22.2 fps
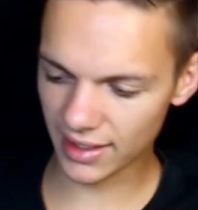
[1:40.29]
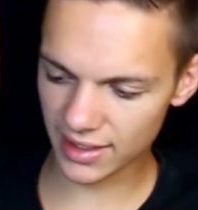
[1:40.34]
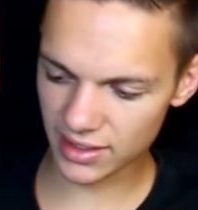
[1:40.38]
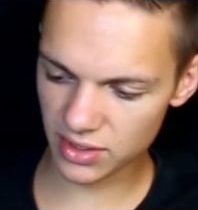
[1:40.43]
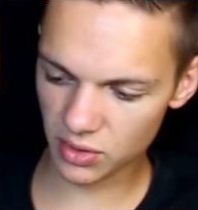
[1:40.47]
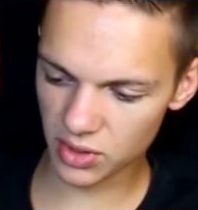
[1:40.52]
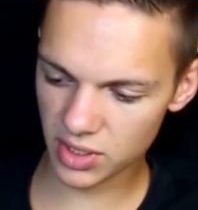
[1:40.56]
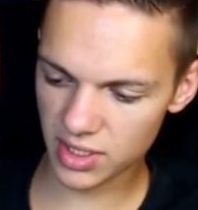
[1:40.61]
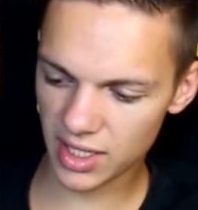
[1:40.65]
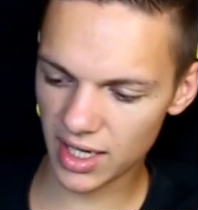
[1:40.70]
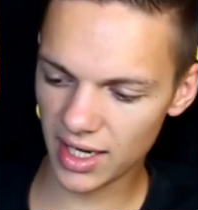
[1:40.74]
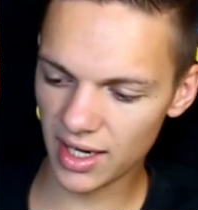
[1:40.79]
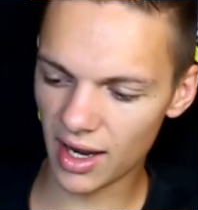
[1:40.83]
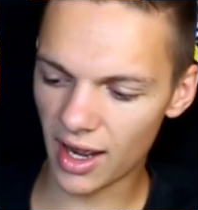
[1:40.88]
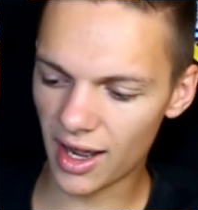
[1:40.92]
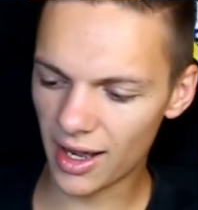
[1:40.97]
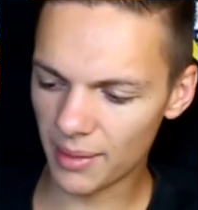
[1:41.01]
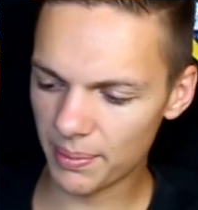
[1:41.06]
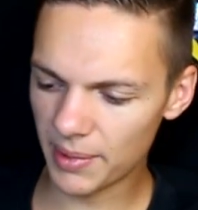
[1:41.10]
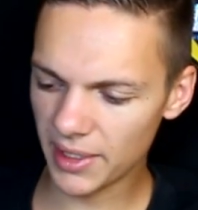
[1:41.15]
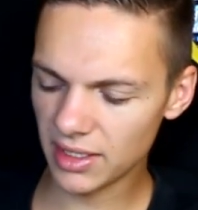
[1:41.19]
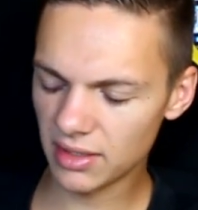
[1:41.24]
Also ich gehe
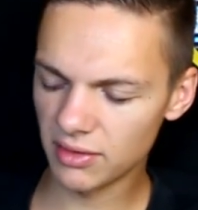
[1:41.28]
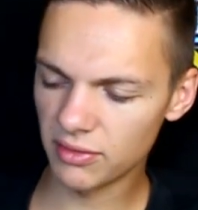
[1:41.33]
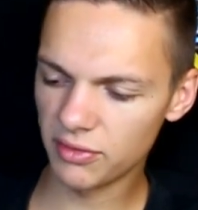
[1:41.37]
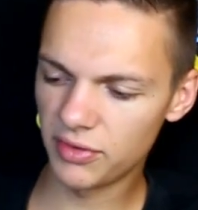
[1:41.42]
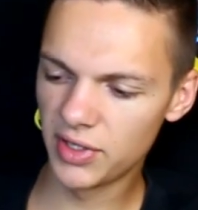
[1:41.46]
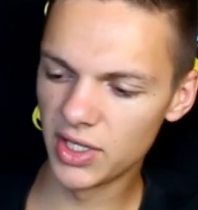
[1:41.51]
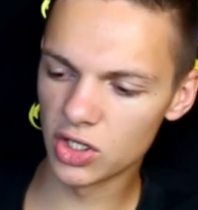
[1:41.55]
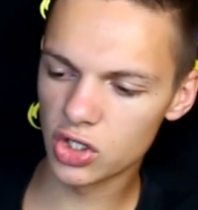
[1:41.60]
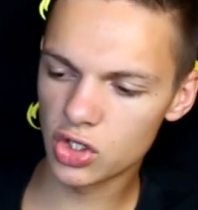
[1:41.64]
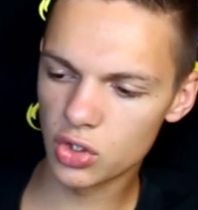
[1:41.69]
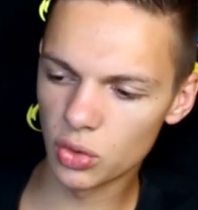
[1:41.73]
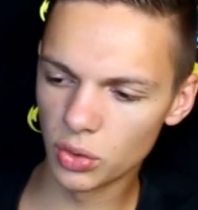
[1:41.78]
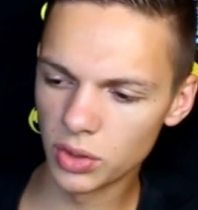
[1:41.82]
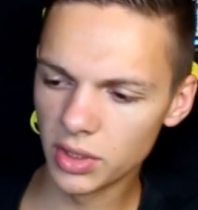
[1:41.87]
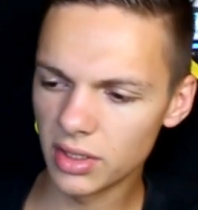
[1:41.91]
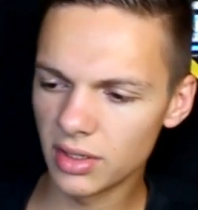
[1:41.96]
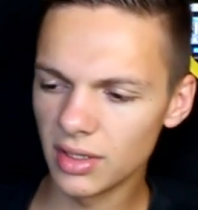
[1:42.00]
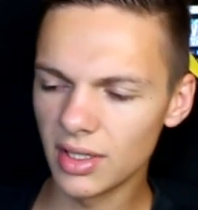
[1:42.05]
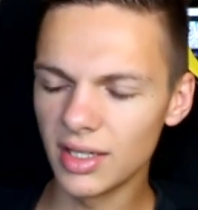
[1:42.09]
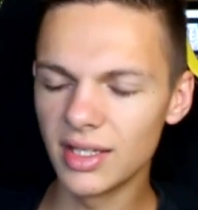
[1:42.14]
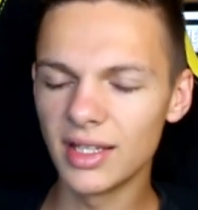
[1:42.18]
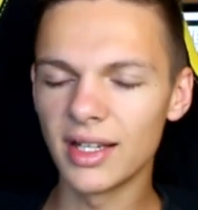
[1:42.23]
arbeiten vier
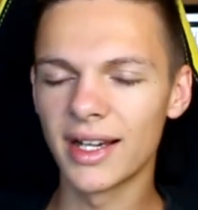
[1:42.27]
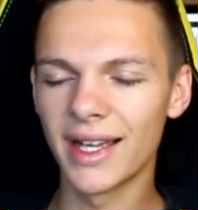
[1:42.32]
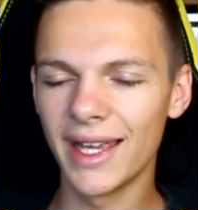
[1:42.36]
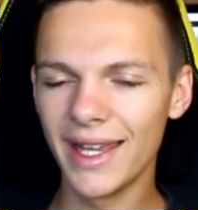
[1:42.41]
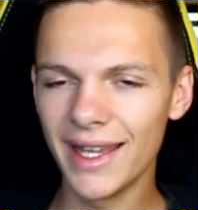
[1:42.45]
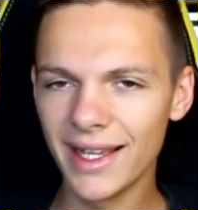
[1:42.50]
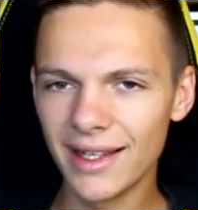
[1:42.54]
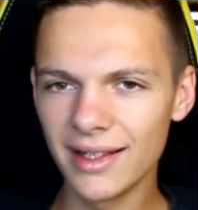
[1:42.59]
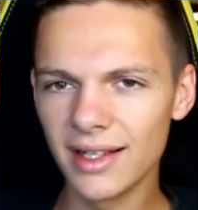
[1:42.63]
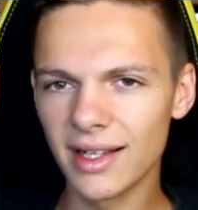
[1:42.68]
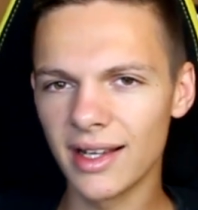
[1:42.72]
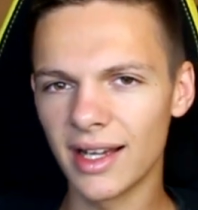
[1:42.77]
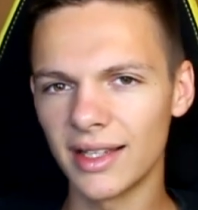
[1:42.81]
Stunden in der Regel,